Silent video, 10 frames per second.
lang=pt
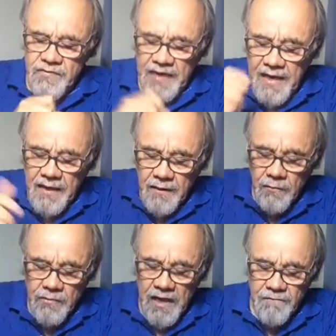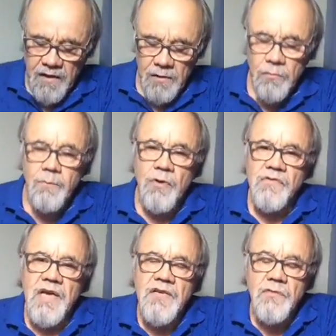sem o devido
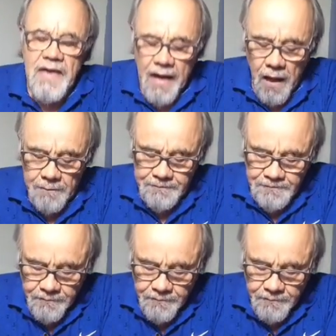processo legal.